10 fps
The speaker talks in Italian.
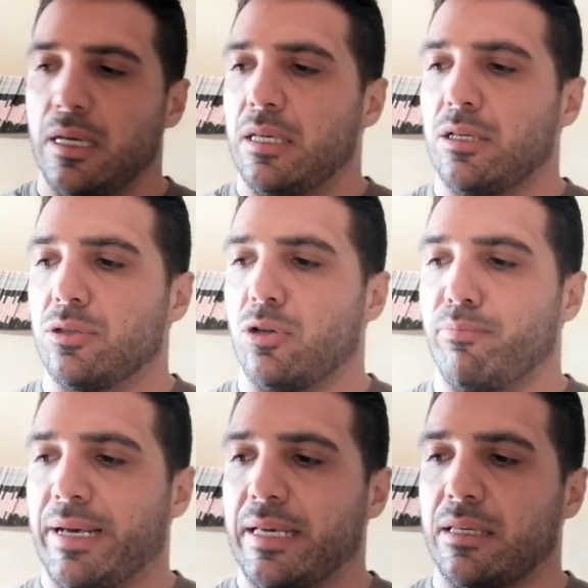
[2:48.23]
Io non l'ho
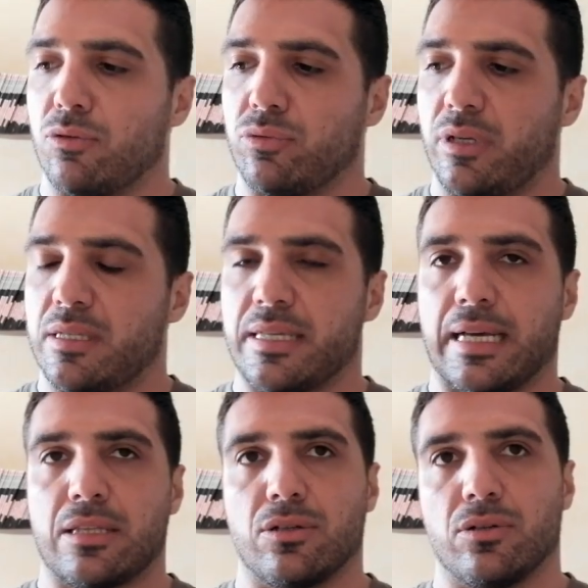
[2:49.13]
mai
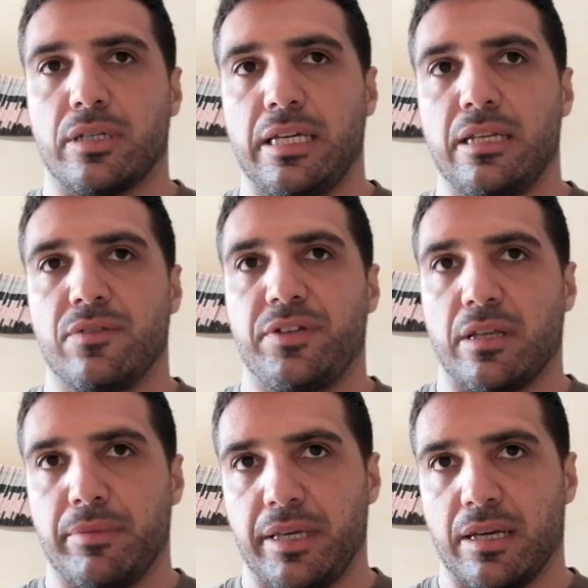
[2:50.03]
utilizzato in vita
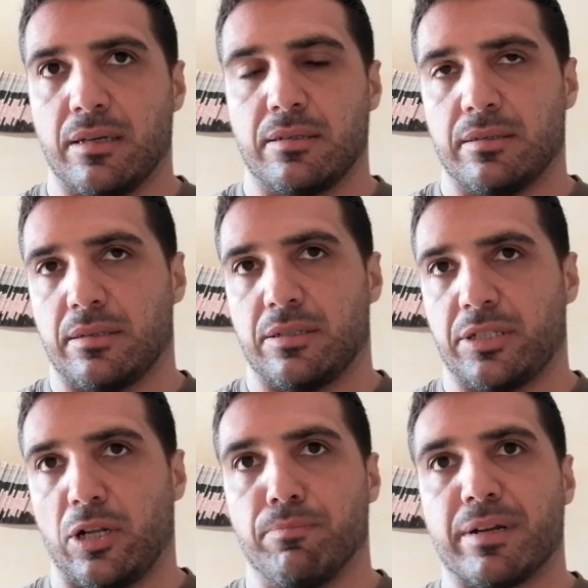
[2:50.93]
mia eh,
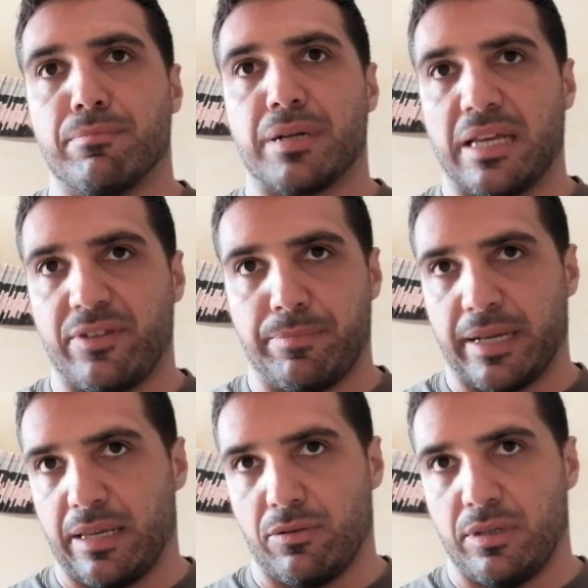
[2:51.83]
se non per brevi
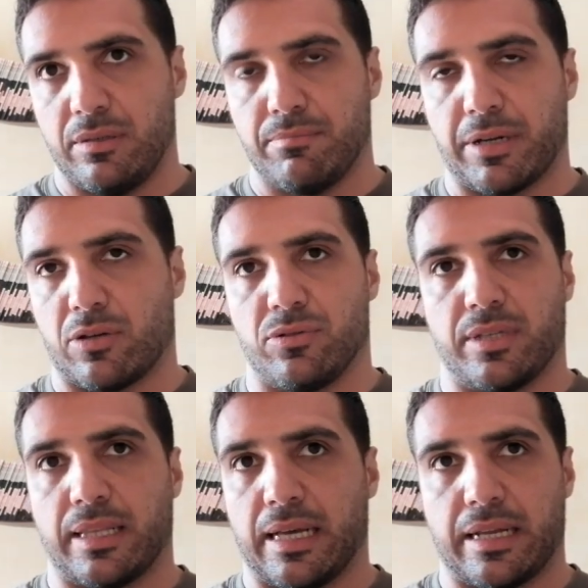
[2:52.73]
periodi, per
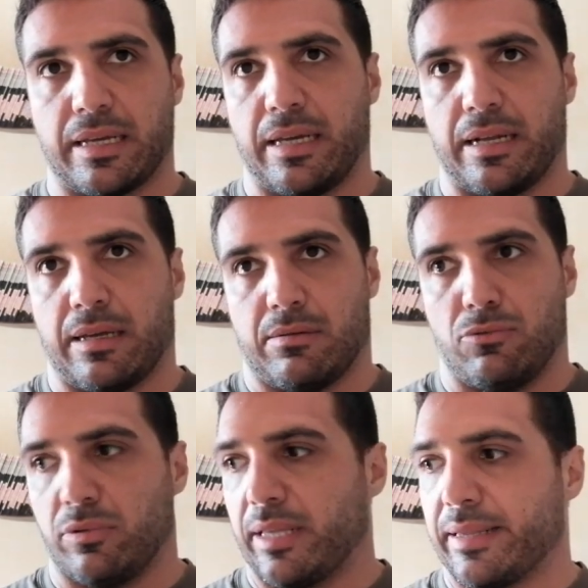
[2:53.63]
constatare che era
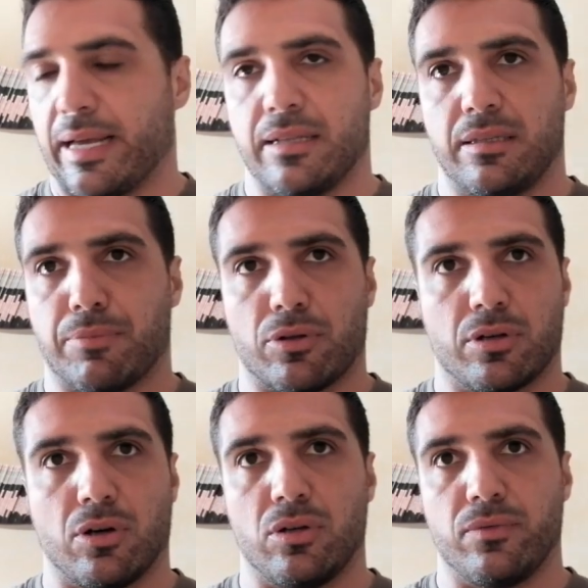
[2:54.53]
uno dei tanti
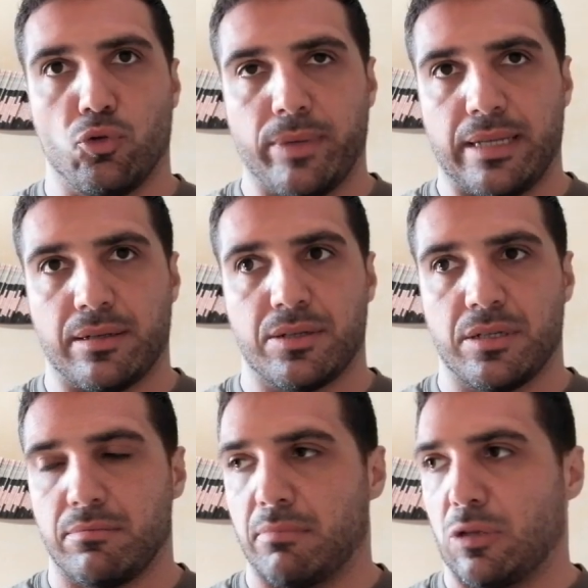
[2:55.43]
protocolli
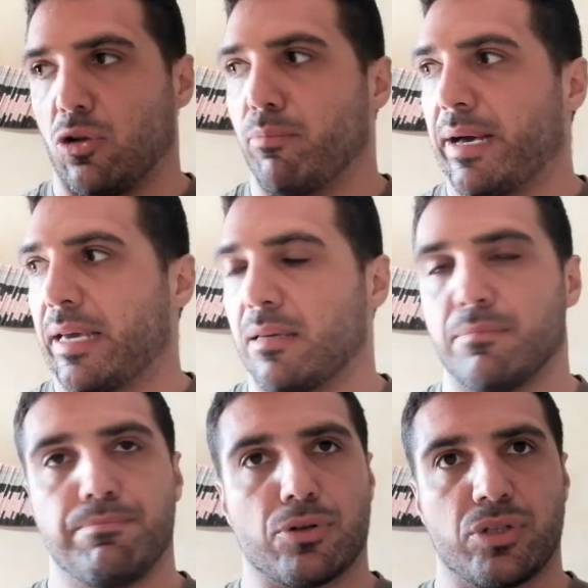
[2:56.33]
volumetrici, ma non l'ho mai
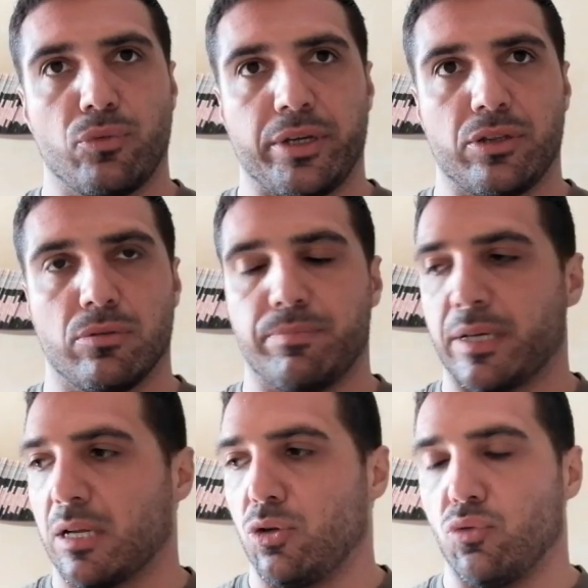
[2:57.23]
proseguito
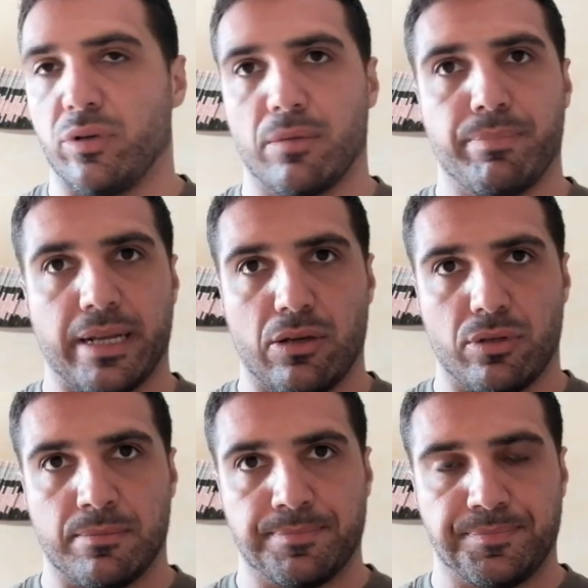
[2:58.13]
per lunghi periodi.